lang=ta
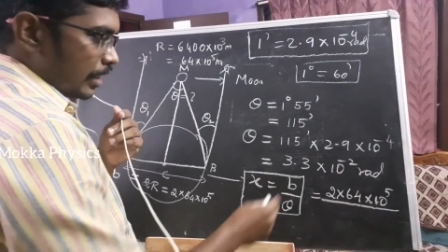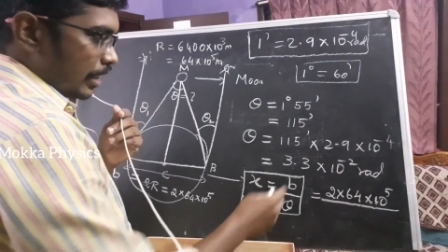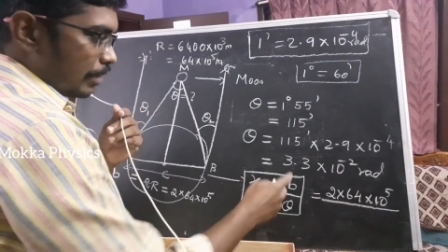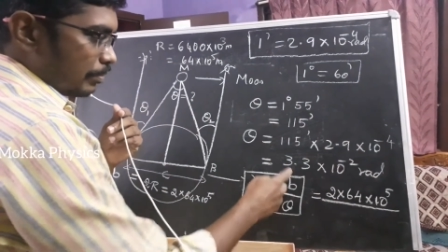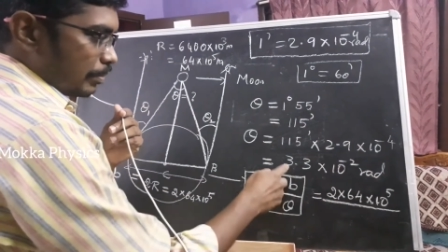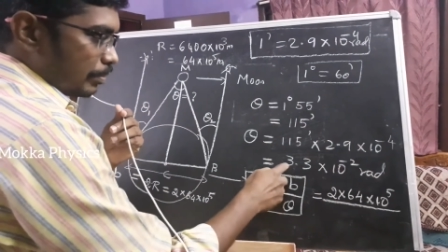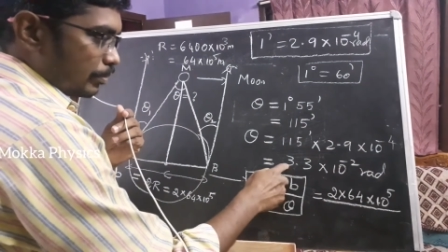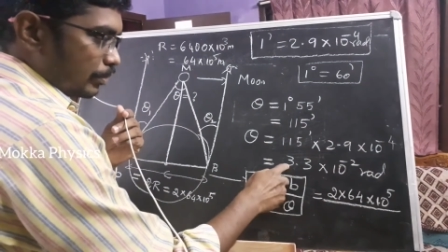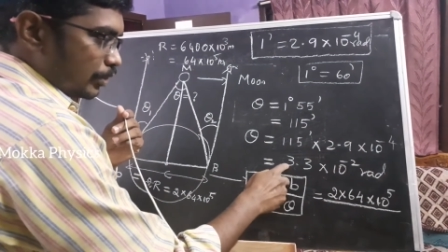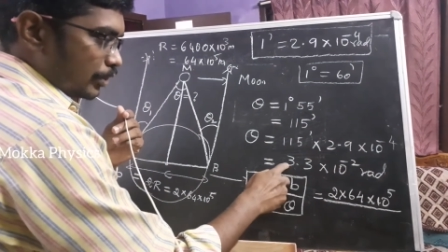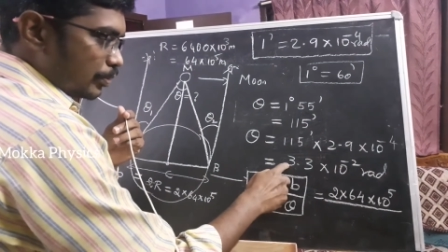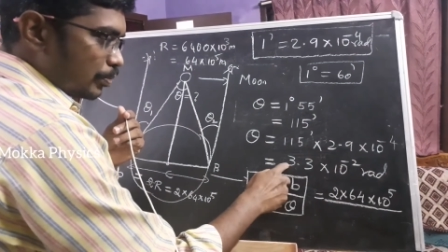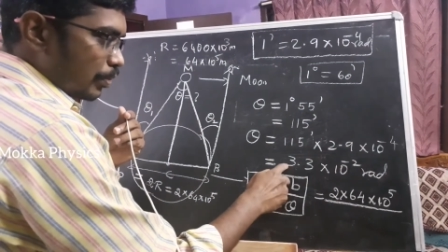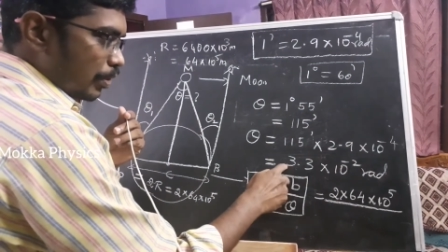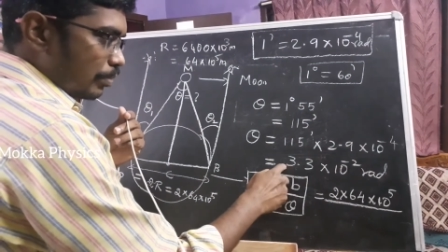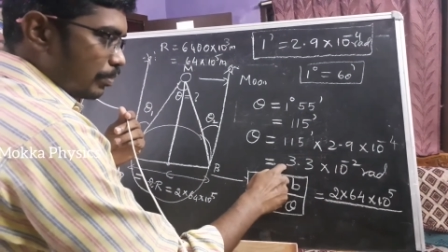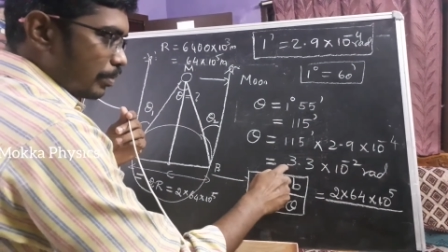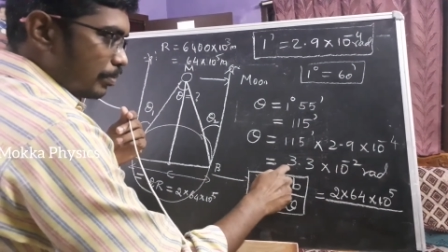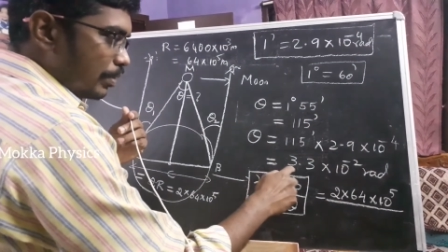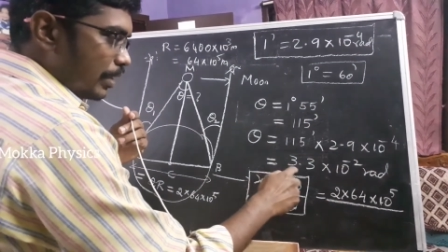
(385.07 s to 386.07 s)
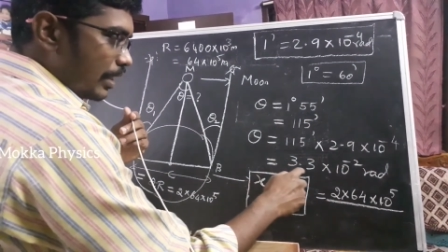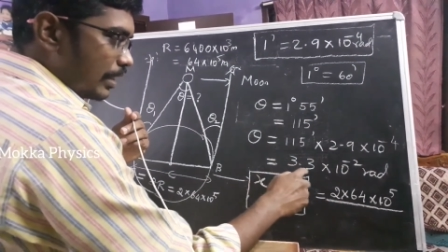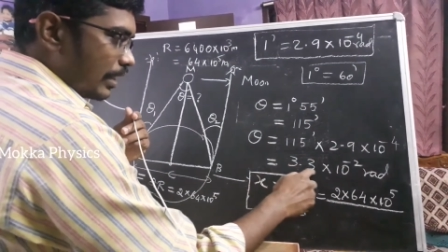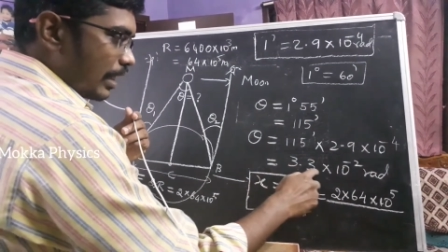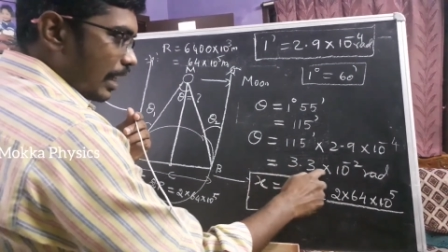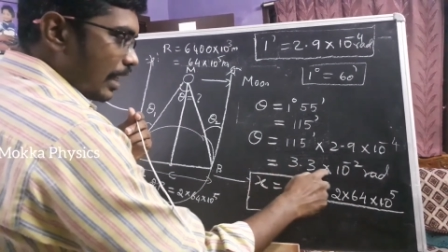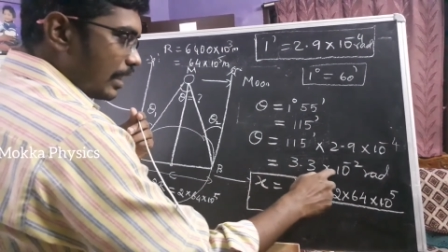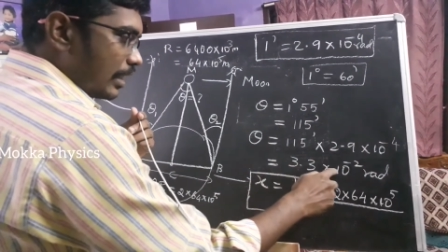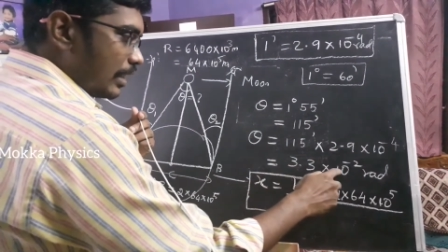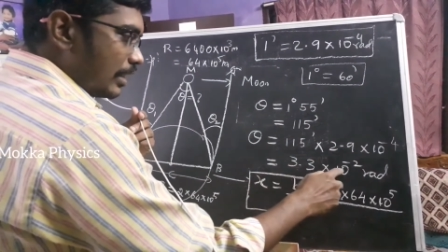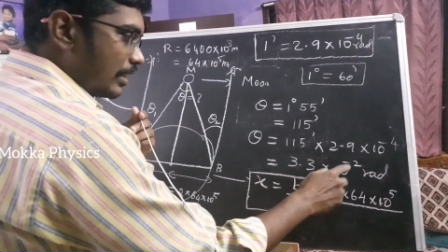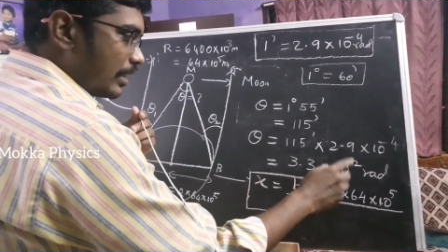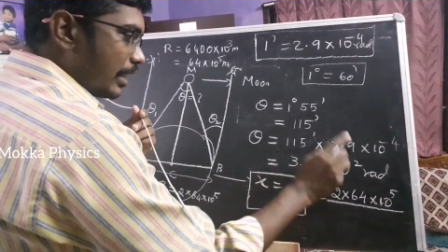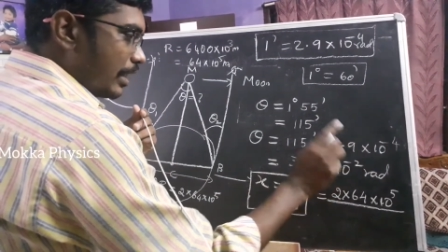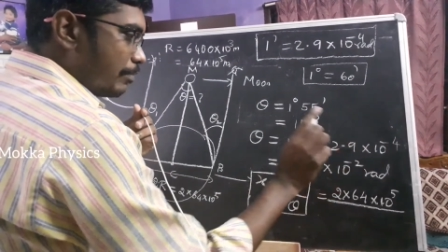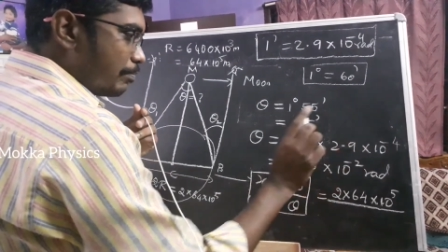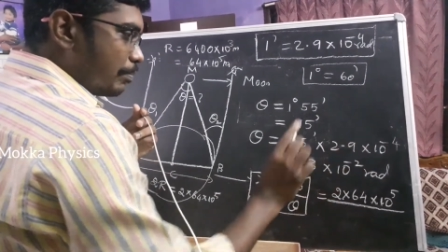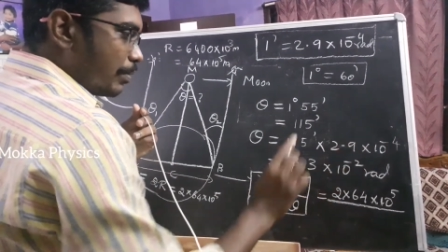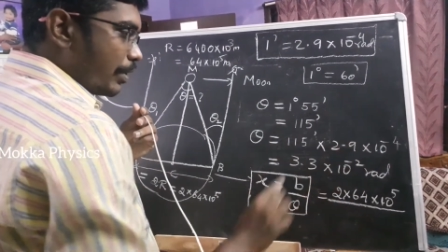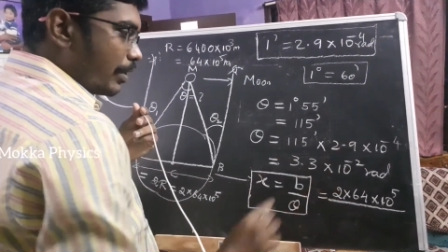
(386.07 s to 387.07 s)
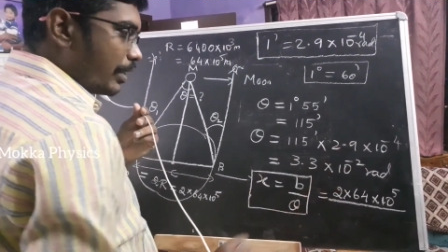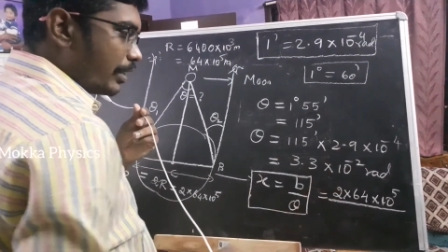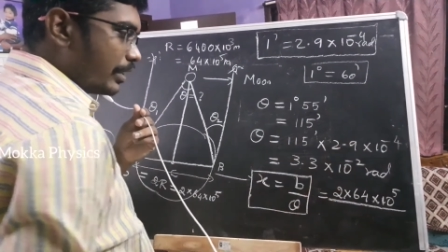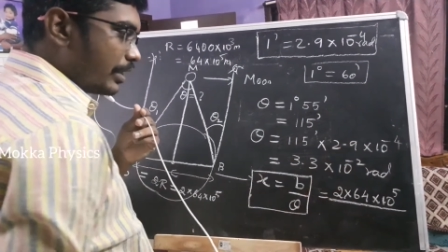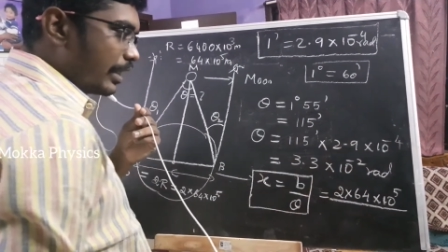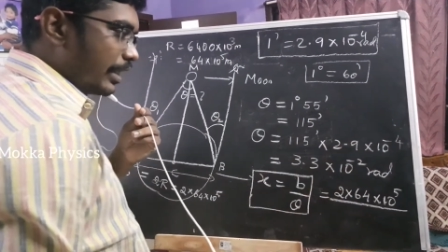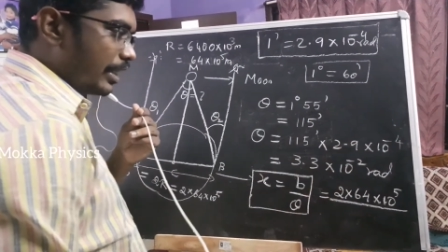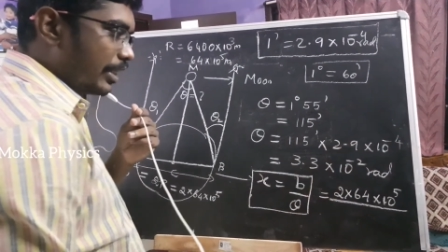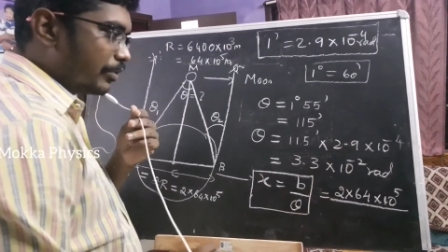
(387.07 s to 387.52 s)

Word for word: அப்போ மோஸ்ட் ப்ராபப்ளி அந்த ஆங்கிள் த்ரீ பாயிண்ட் த்ரீ